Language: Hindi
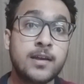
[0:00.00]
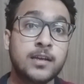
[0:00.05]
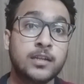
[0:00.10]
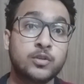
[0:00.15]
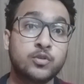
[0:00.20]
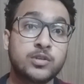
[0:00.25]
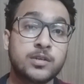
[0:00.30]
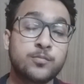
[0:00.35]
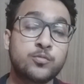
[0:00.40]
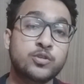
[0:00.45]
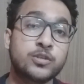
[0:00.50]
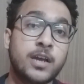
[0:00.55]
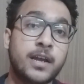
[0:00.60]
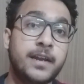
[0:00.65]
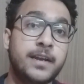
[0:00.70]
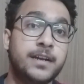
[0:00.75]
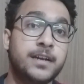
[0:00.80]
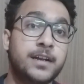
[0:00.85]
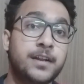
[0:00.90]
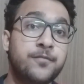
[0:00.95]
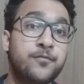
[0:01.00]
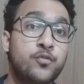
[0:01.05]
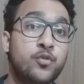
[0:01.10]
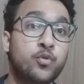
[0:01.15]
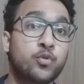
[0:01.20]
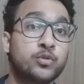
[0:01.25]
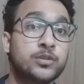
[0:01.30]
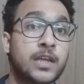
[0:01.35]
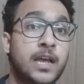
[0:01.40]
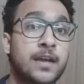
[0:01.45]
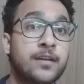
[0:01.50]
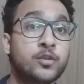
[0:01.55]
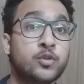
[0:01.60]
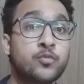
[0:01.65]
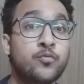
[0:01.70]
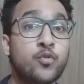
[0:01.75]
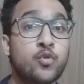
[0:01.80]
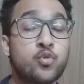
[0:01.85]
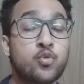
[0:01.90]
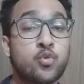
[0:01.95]
तो जब उसका इंटरव्यू होता है तो
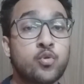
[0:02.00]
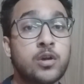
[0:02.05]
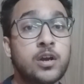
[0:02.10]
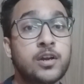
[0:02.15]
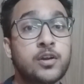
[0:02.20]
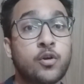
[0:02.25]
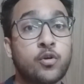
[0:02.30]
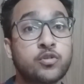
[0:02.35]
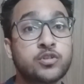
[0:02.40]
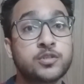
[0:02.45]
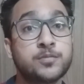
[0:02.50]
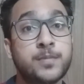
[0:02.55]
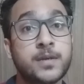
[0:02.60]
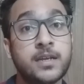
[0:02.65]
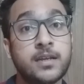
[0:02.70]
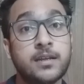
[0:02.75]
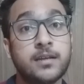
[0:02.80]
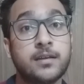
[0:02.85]
वो गूगल डॉक्स पे